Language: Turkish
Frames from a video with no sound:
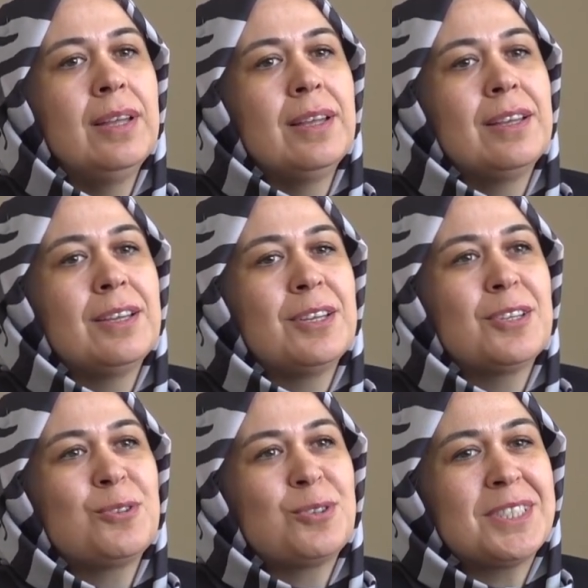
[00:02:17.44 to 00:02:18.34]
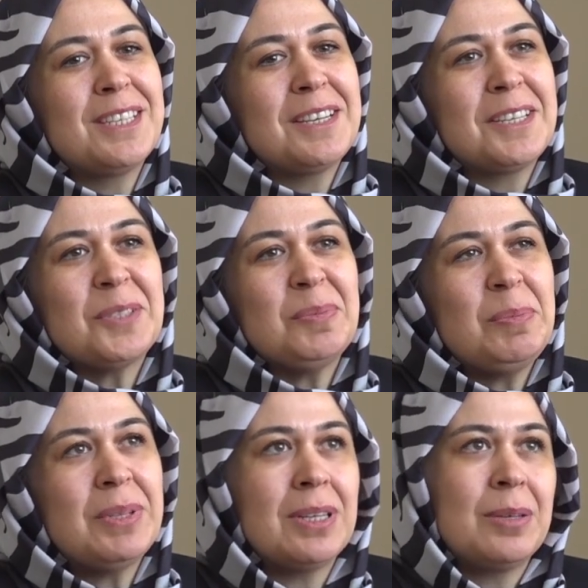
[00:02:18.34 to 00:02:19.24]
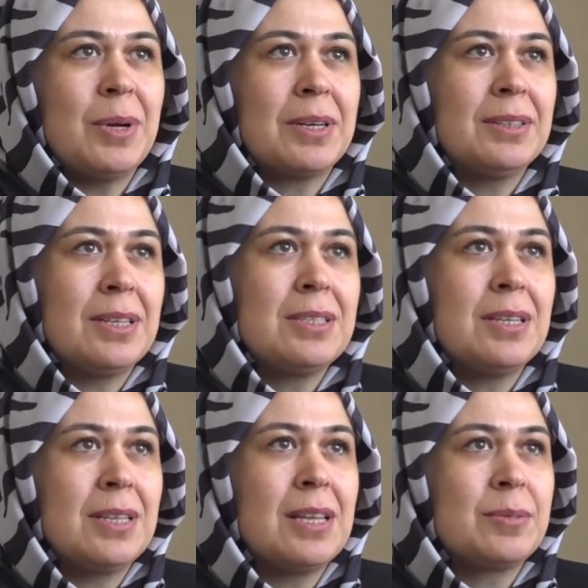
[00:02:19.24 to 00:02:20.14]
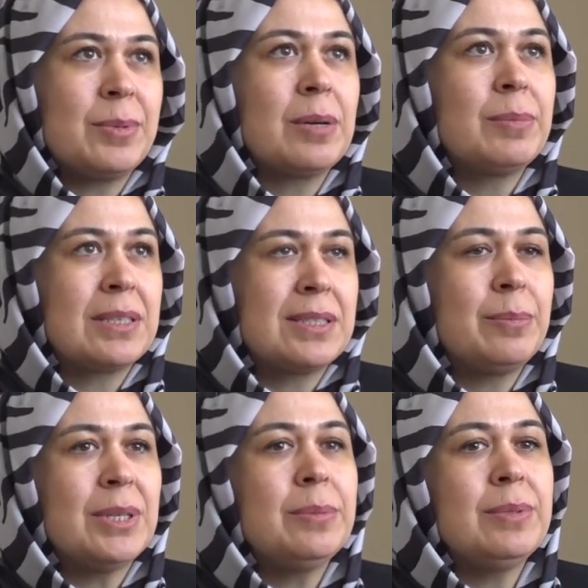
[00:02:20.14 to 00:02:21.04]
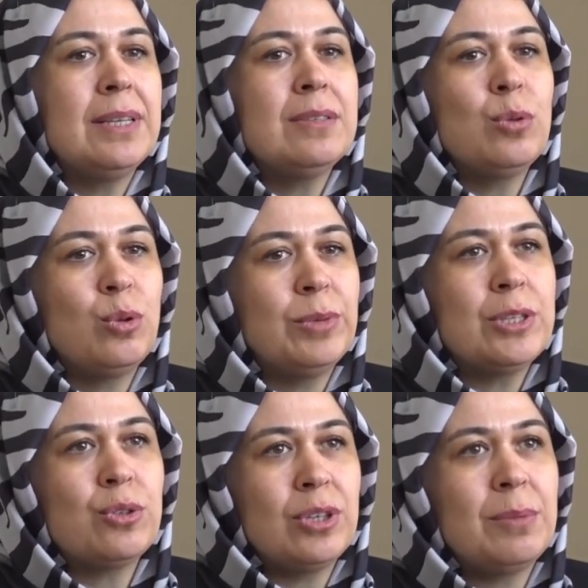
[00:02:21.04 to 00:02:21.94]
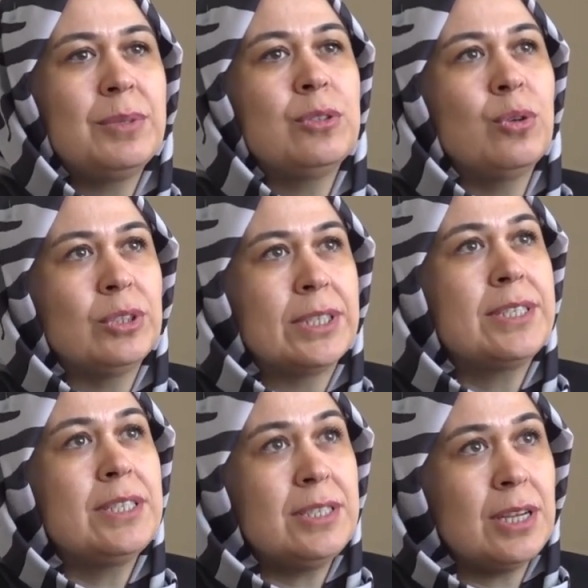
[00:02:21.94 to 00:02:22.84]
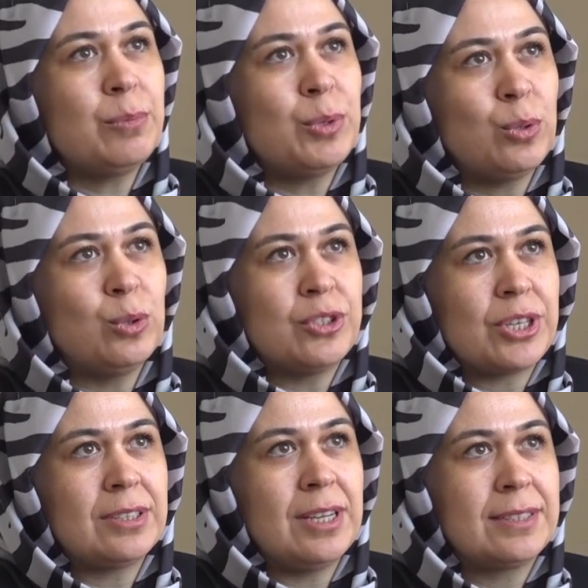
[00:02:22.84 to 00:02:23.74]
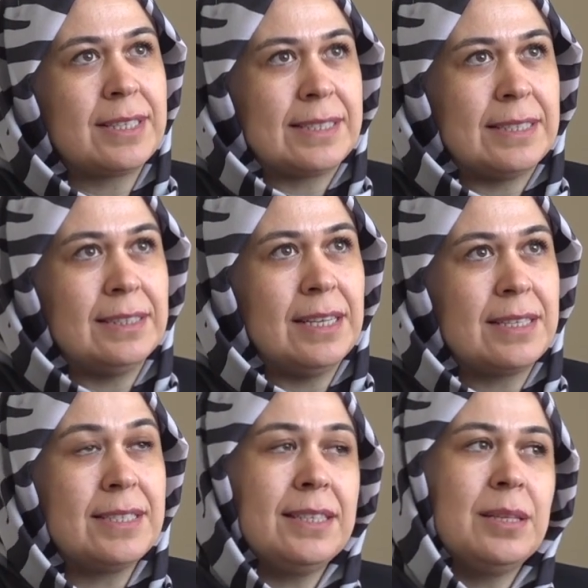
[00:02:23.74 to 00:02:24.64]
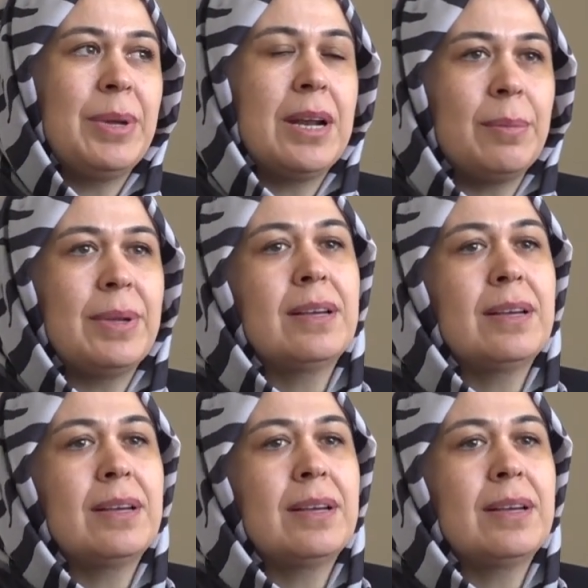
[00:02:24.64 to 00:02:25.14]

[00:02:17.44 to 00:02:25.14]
Ee, çok ısrar ettim ama takım arkadaşlarını yalnız bırakmak istemedi. Bir de son maç önemliydi onlar için. Şampiyon olacaklardı kazanırlarsa ya da berabere